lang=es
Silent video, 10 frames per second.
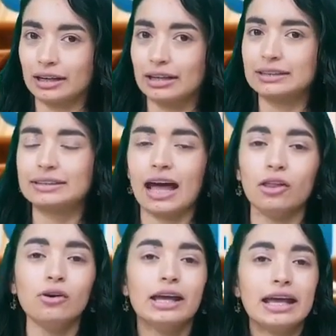del
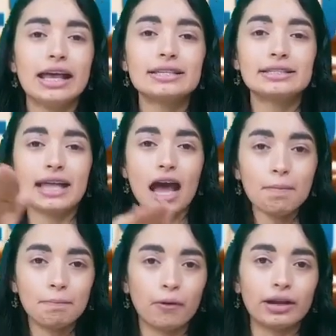Estado está
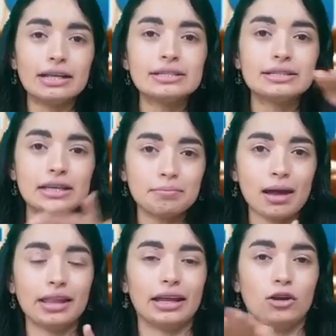por
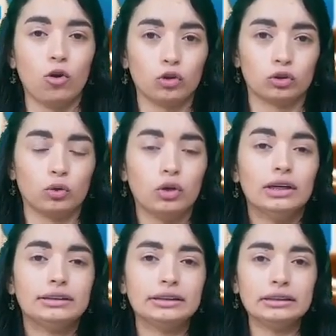encima del otro.
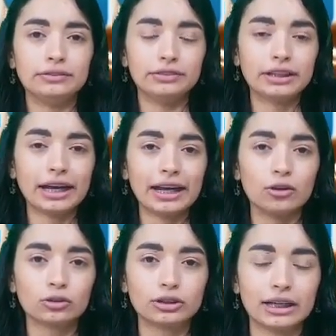Significa que
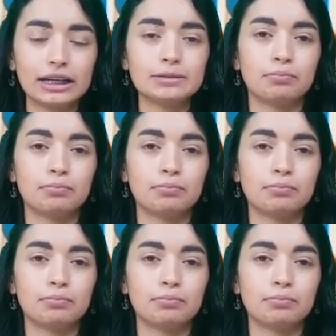los tres